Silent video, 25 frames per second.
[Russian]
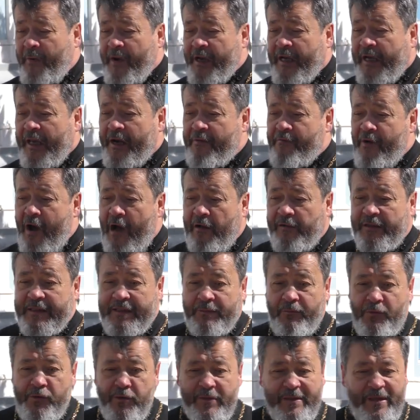прикрывал
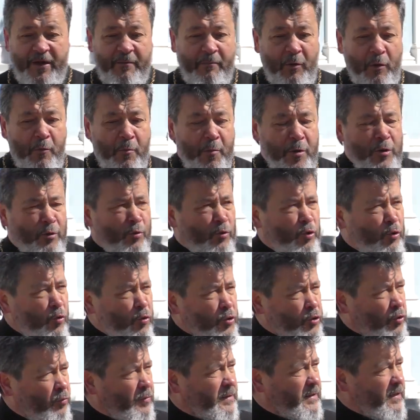свою сребролюбивую
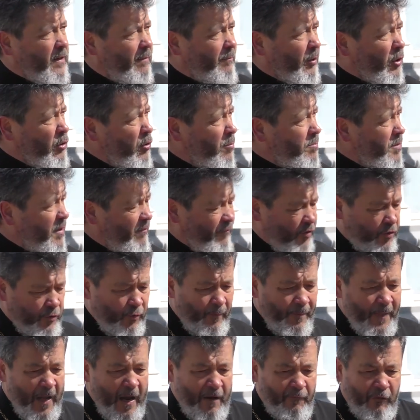душу
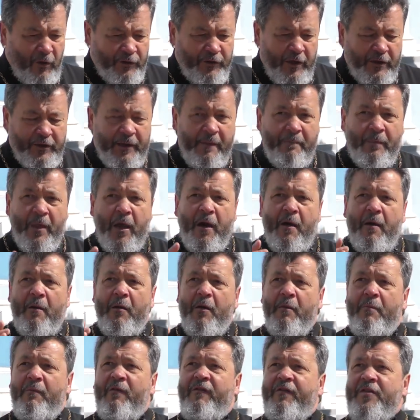сребролюбивую вот этим
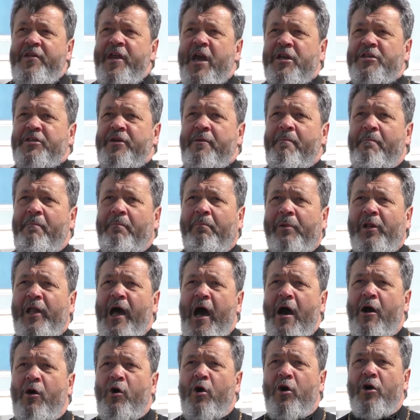э, внешним
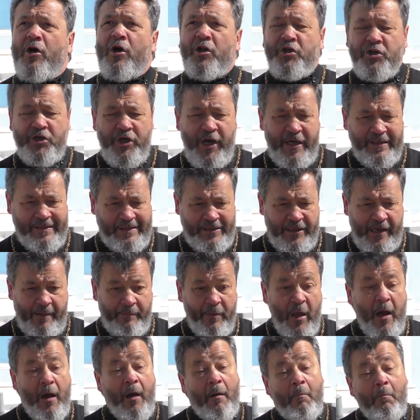благочестием.